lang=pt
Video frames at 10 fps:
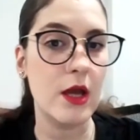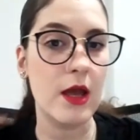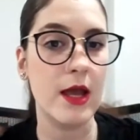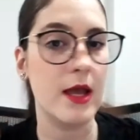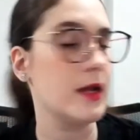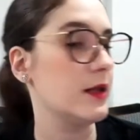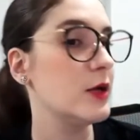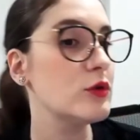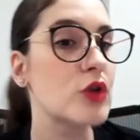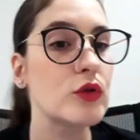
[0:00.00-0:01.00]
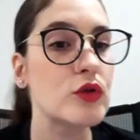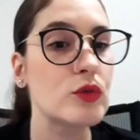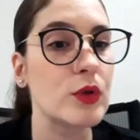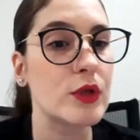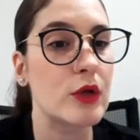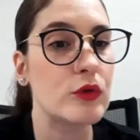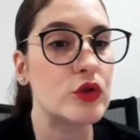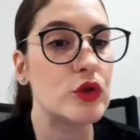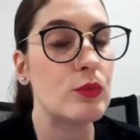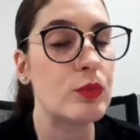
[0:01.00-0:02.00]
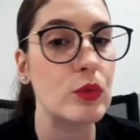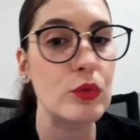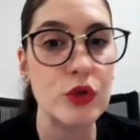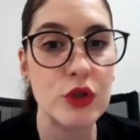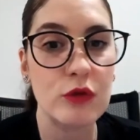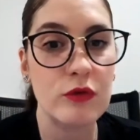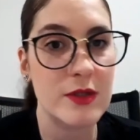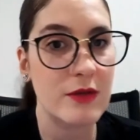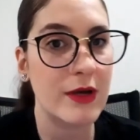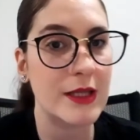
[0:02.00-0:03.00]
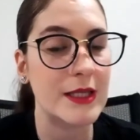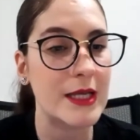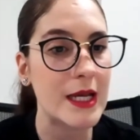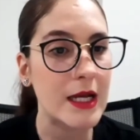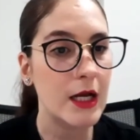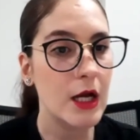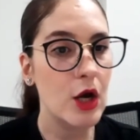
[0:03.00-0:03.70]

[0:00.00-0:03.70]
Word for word: é, não só modelos de input que você vai ter,